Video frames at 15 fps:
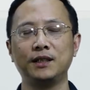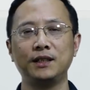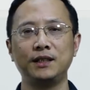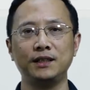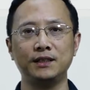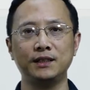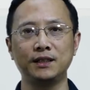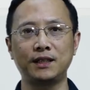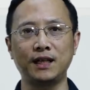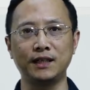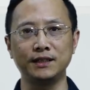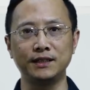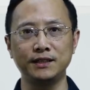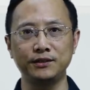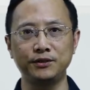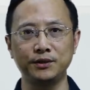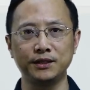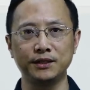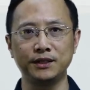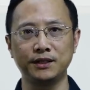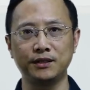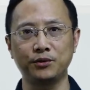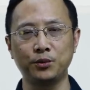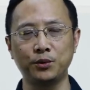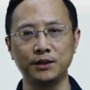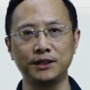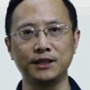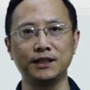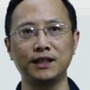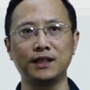以及感兴趣的这个过
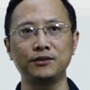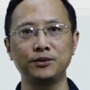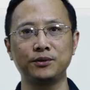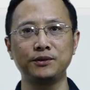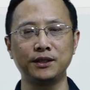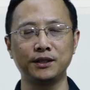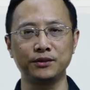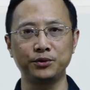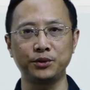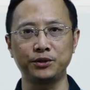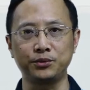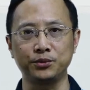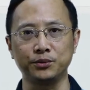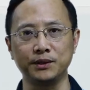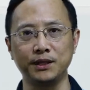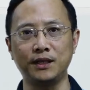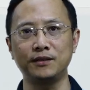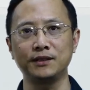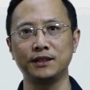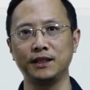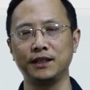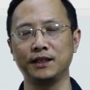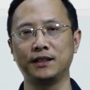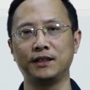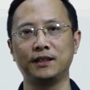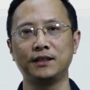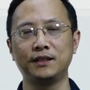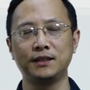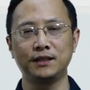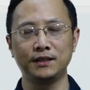程当中的最主要的那个
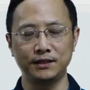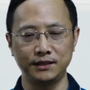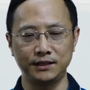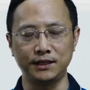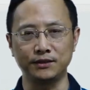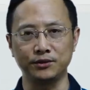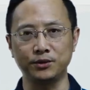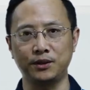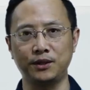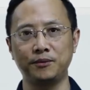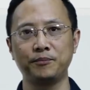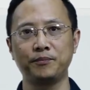线索，